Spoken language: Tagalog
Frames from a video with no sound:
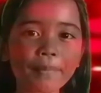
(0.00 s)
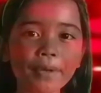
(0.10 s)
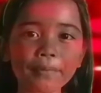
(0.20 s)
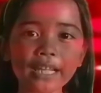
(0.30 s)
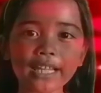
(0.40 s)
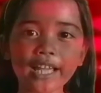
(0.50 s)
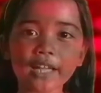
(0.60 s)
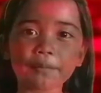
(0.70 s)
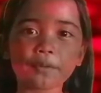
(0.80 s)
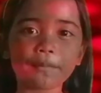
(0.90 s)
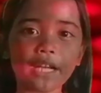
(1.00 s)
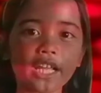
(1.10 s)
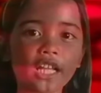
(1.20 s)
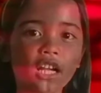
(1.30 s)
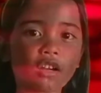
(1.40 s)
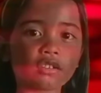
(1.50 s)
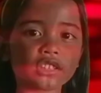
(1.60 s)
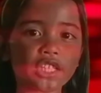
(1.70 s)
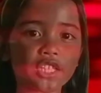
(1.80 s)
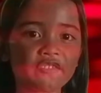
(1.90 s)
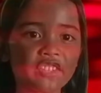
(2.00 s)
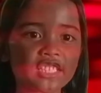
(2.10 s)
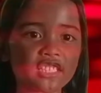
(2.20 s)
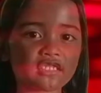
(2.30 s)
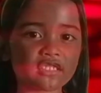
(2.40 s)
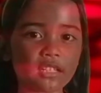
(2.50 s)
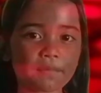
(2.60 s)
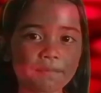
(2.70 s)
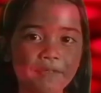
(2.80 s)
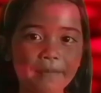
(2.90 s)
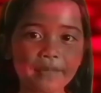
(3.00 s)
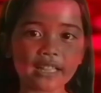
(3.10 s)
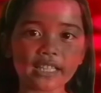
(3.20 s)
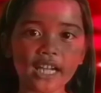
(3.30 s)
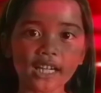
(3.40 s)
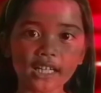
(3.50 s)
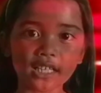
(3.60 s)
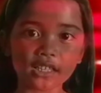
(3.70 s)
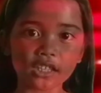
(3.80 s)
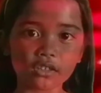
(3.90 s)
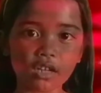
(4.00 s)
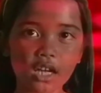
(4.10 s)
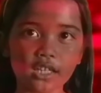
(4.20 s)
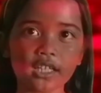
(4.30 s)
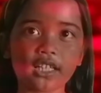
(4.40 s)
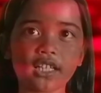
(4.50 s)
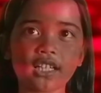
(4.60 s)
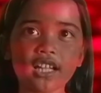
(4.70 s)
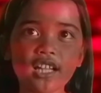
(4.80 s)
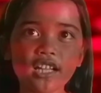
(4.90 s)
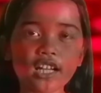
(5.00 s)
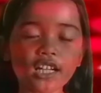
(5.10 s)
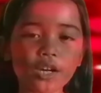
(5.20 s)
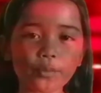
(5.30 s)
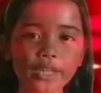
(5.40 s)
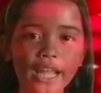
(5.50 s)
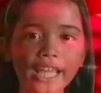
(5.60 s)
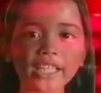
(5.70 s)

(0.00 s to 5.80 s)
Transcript: kapamilya! Bumalik ako sa Your Face as Familiar at ito aking gagawin na